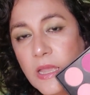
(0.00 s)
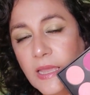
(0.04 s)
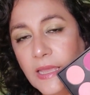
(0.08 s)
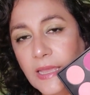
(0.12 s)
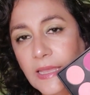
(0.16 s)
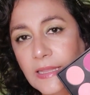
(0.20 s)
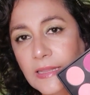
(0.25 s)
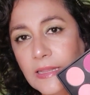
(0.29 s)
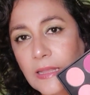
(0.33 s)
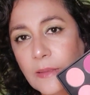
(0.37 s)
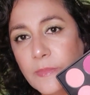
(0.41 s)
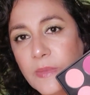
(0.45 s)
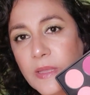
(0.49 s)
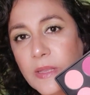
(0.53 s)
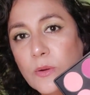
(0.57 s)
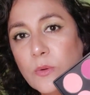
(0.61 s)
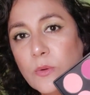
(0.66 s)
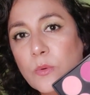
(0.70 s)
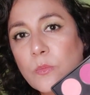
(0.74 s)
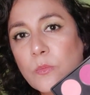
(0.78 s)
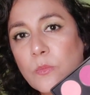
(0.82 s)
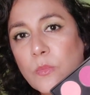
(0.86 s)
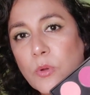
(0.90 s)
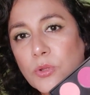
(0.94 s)
y también
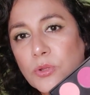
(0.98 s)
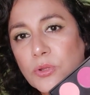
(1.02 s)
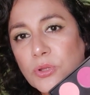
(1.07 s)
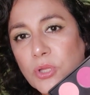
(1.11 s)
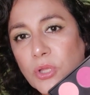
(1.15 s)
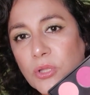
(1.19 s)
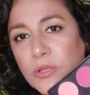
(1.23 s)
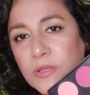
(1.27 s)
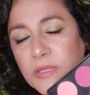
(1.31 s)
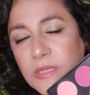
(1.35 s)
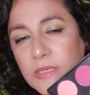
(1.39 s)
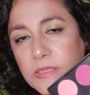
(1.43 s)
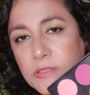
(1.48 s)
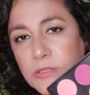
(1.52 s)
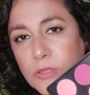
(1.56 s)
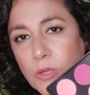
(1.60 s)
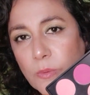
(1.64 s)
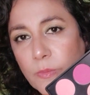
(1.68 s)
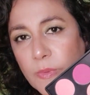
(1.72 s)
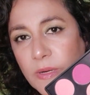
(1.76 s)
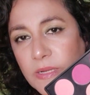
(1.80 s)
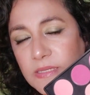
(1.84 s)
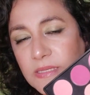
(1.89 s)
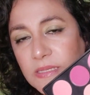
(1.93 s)
un montón de
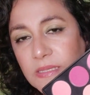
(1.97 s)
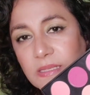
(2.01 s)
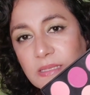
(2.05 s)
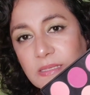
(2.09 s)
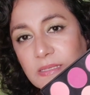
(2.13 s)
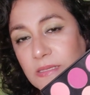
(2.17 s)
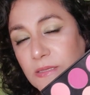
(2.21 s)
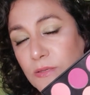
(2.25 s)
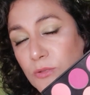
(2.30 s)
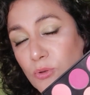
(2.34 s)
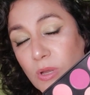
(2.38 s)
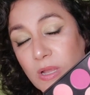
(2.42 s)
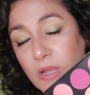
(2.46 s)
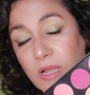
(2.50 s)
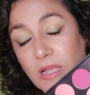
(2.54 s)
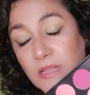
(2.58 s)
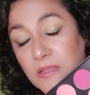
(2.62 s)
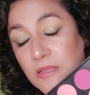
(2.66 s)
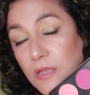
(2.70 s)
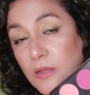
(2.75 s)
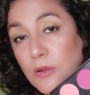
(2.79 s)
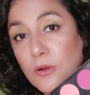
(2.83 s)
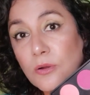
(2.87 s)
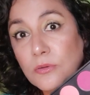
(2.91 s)
sombras. Es decir, yo
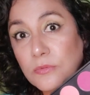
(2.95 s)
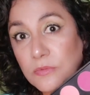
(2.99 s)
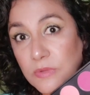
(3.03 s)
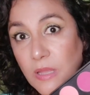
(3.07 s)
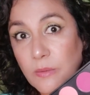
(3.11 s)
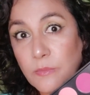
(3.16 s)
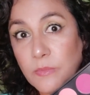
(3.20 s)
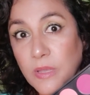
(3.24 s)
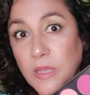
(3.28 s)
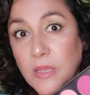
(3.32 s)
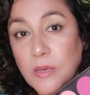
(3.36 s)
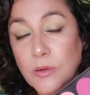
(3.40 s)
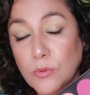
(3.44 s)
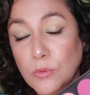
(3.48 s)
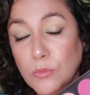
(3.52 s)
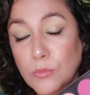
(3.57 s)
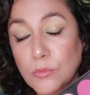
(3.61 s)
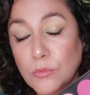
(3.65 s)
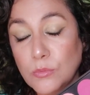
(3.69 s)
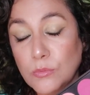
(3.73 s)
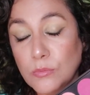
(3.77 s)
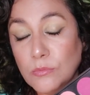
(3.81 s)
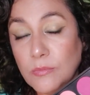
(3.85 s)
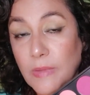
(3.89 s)
acá tengo también
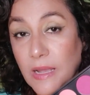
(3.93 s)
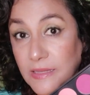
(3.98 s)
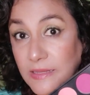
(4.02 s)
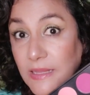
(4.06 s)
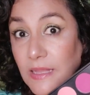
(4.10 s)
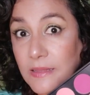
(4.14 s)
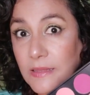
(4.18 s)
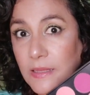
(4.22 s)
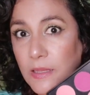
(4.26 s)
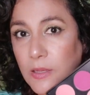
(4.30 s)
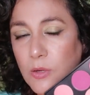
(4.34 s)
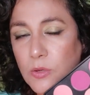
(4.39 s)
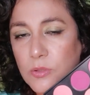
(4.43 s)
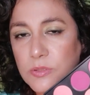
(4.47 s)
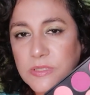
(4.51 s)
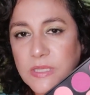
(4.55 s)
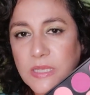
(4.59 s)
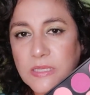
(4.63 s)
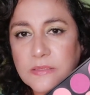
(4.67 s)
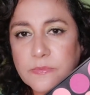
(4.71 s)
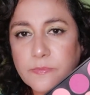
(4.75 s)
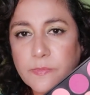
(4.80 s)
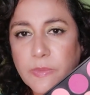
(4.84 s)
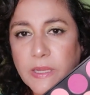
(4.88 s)
bastantes
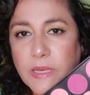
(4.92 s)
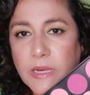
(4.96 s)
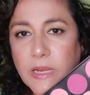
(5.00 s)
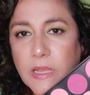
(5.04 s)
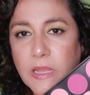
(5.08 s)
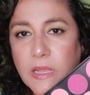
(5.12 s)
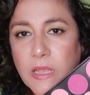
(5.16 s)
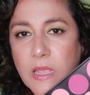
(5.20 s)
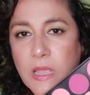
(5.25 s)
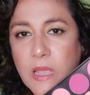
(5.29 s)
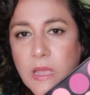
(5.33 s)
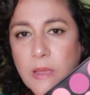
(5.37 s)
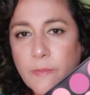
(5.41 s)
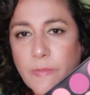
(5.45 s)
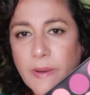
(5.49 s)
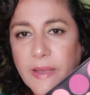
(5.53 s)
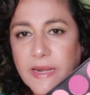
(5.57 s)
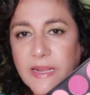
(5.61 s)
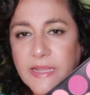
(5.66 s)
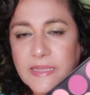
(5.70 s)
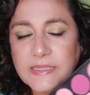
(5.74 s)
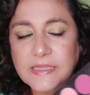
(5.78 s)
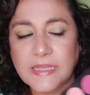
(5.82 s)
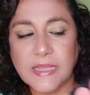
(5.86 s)
cosas para,
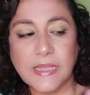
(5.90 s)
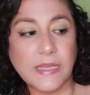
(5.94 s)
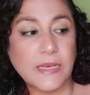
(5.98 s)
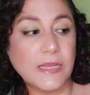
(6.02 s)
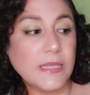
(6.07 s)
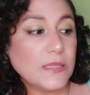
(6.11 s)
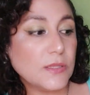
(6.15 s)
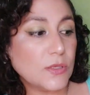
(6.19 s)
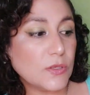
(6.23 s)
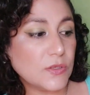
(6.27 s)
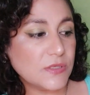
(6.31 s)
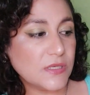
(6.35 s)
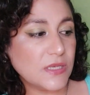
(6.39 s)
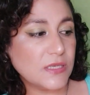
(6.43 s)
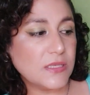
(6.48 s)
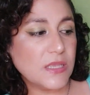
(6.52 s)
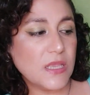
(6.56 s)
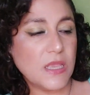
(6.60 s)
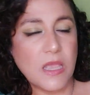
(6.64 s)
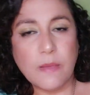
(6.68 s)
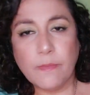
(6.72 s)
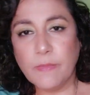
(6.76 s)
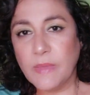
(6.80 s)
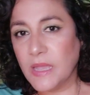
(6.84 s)
para hacer. Entonces,
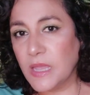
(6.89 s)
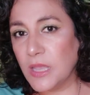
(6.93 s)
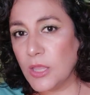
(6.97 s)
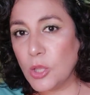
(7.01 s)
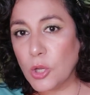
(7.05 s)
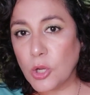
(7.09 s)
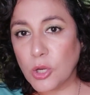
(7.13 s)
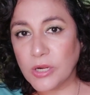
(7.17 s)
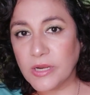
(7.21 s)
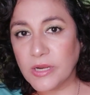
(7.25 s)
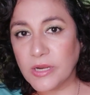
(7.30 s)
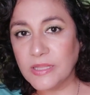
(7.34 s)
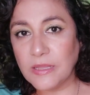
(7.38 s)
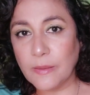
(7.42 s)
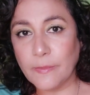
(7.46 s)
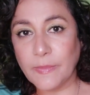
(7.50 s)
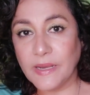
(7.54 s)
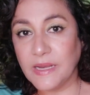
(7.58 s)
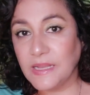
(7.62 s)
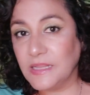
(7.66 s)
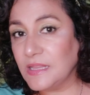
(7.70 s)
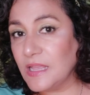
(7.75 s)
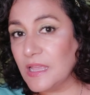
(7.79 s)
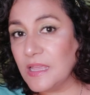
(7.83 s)
me quedo con esta
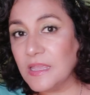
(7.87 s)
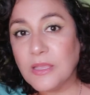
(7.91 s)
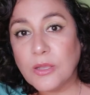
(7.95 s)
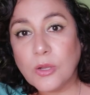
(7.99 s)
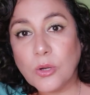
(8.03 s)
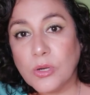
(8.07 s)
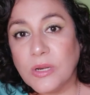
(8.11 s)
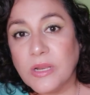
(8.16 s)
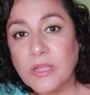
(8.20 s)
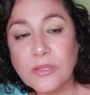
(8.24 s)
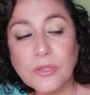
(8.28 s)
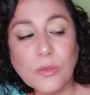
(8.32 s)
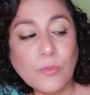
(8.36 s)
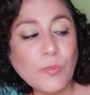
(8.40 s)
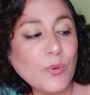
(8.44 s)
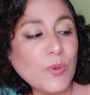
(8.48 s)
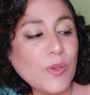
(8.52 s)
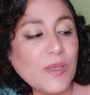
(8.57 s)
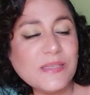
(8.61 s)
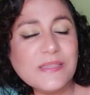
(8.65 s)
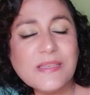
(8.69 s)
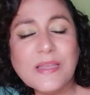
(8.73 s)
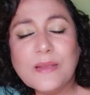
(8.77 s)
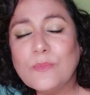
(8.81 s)
paleta y con esto
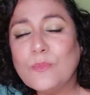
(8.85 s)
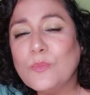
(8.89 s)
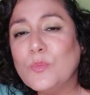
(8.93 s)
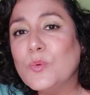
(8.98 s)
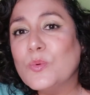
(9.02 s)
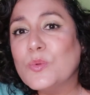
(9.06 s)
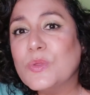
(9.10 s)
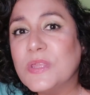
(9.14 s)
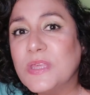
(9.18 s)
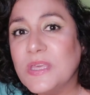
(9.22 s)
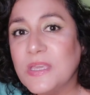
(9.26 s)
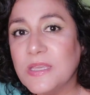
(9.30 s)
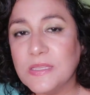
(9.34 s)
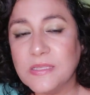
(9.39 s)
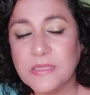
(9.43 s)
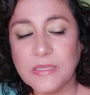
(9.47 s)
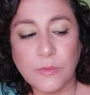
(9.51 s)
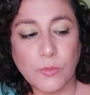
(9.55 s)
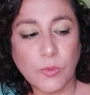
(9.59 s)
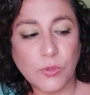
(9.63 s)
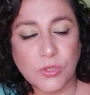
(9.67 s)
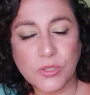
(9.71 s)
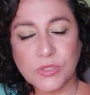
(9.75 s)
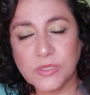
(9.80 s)
puedo hacer
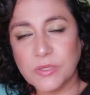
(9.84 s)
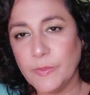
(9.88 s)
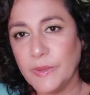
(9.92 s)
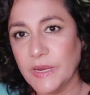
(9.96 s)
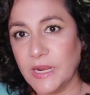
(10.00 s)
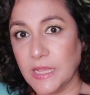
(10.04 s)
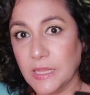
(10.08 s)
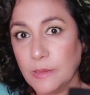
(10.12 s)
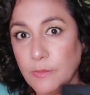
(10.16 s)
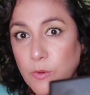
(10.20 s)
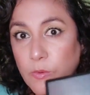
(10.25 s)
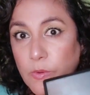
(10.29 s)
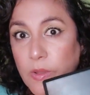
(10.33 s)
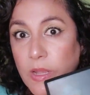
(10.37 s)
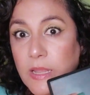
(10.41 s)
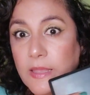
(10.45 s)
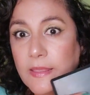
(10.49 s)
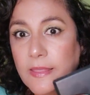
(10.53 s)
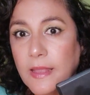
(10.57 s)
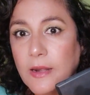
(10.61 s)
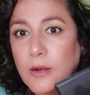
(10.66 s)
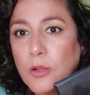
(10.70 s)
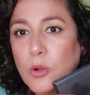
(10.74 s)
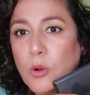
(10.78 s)
muchísimo. Entonces, ¿para qué me voy a
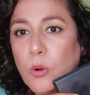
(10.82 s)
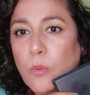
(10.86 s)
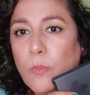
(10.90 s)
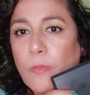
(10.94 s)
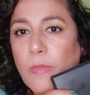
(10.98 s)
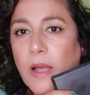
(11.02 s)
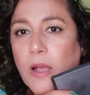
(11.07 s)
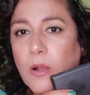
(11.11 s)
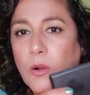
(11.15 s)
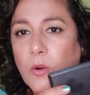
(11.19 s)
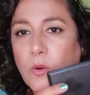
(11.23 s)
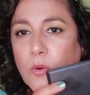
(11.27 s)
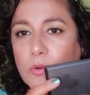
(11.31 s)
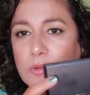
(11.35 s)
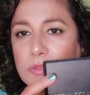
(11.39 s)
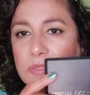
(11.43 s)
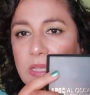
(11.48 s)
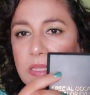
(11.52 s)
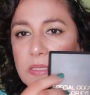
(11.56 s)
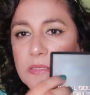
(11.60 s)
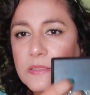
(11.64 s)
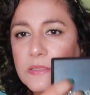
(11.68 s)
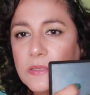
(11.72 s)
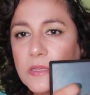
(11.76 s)
quedar con más
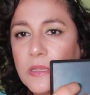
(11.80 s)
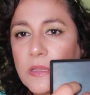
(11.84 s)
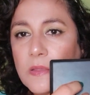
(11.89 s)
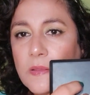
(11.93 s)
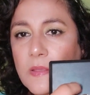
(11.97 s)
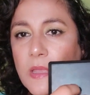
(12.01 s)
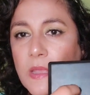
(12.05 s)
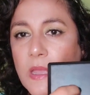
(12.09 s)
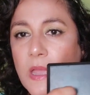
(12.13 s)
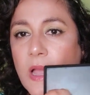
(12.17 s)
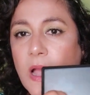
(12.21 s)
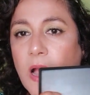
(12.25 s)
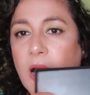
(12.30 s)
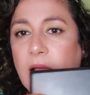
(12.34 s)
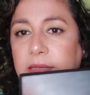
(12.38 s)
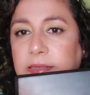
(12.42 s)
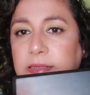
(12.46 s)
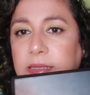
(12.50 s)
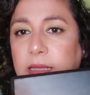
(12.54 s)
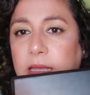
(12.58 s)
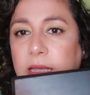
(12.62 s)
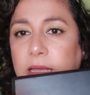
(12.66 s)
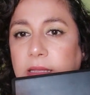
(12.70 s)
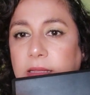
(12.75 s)
cosas?
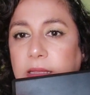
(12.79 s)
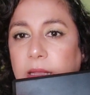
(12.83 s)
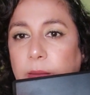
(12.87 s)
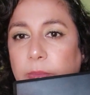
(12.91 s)
Así que esta